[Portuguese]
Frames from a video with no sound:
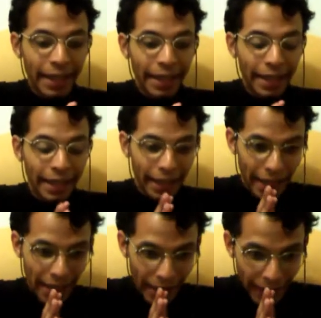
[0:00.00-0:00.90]

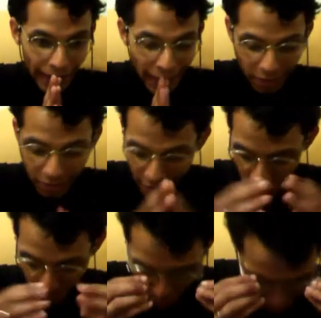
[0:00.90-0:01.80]
É, antes da gente